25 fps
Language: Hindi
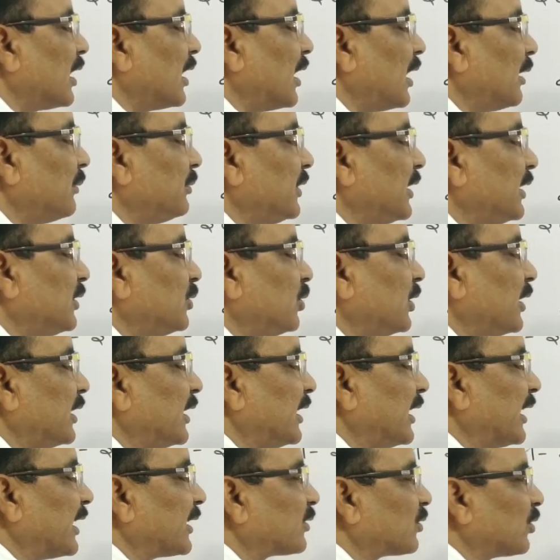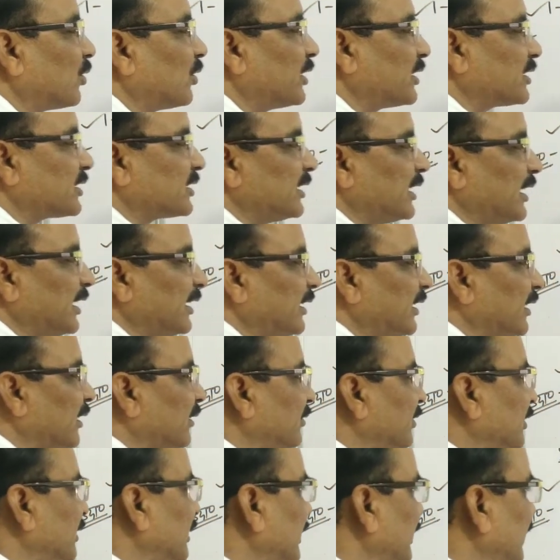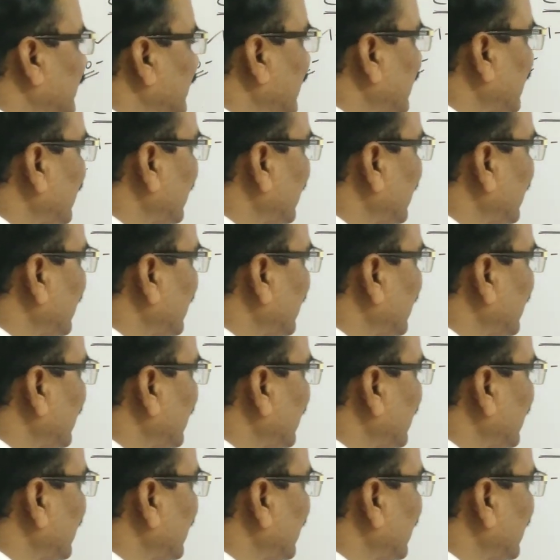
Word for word: अब ये जो इलेक्ट्रॉन स्नेही अभिक्रिया